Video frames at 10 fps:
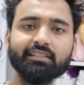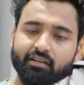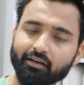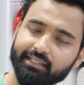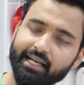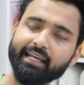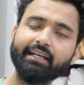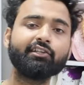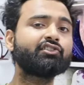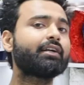का स्टॉक दिखाएंगे
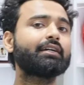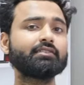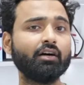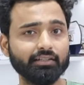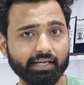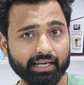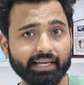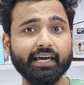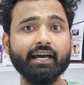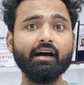टी शर्ट का स्टॉक दिखाएंगे